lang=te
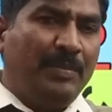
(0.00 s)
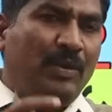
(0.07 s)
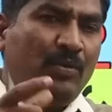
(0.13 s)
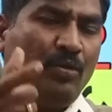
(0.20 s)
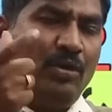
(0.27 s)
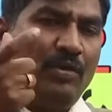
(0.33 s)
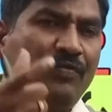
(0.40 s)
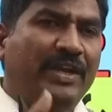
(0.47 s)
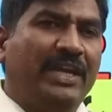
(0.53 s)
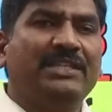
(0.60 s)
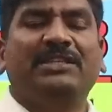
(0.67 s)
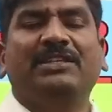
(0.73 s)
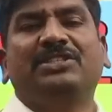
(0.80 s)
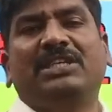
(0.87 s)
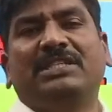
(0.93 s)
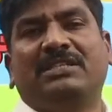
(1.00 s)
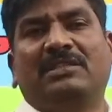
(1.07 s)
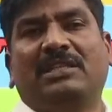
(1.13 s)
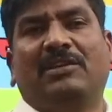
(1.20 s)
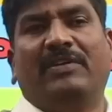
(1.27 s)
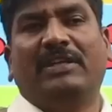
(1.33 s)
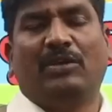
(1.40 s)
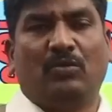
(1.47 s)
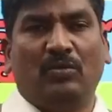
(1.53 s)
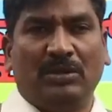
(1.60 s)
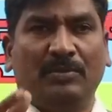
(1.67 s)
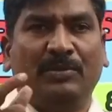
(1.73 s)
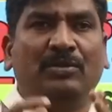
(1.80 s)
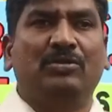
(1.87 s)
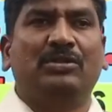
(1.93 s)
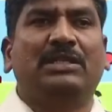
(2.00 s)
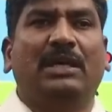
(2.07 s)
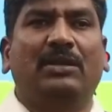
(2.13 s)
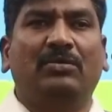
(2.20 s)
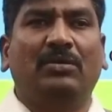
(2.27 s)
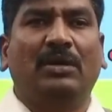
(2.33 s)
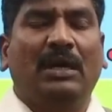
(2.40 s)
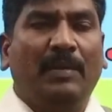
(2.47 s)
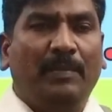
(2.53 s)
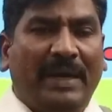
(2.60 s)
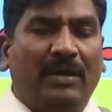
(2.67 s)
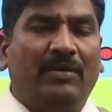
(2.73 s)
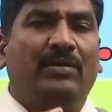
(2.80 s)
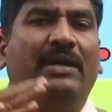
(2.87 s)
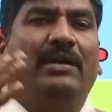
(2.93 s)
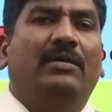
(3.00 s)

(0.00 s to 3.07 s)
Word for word: మేము నోటిఫికేషన్ ఇచ్చేసిన తర్వాత కొంతమంది వస్తారు మాకు